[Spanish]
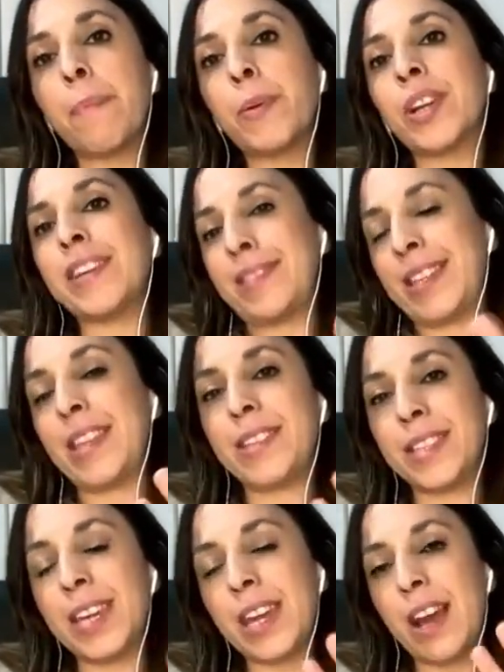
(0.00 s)
porque se
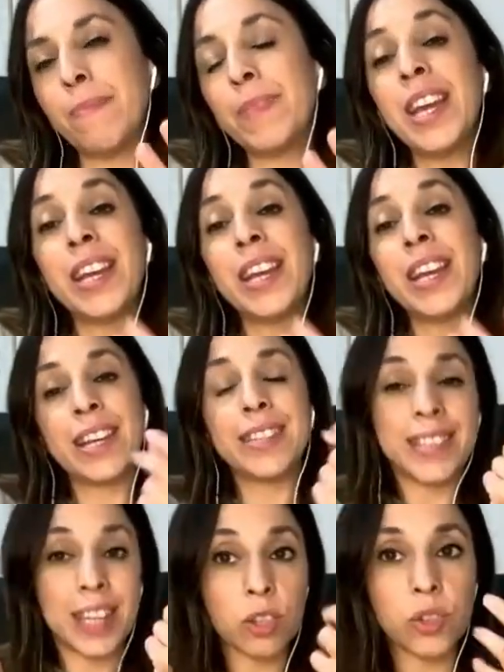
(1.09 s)
decía que ese
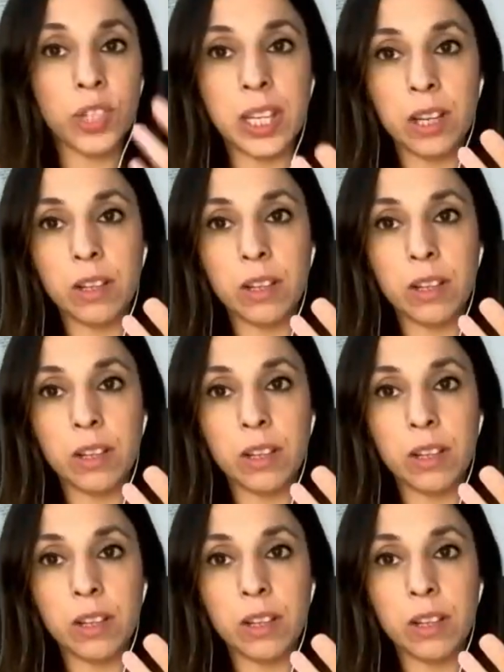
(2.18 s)
rocío